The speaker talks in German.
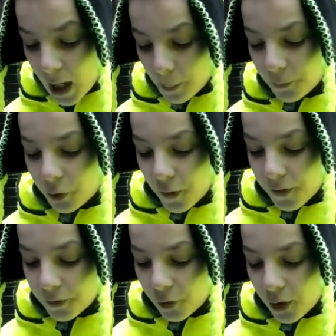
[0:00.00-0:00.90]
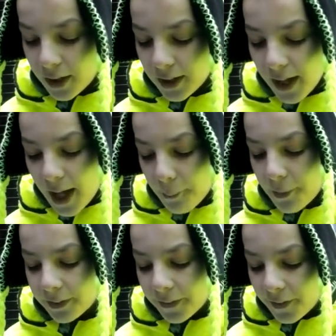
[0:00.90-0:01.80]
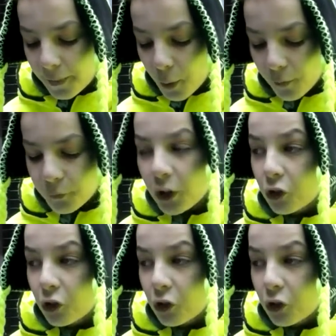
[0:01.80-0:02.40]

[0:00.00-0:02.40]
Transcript: Aber sie können sich freuen, am 31.12.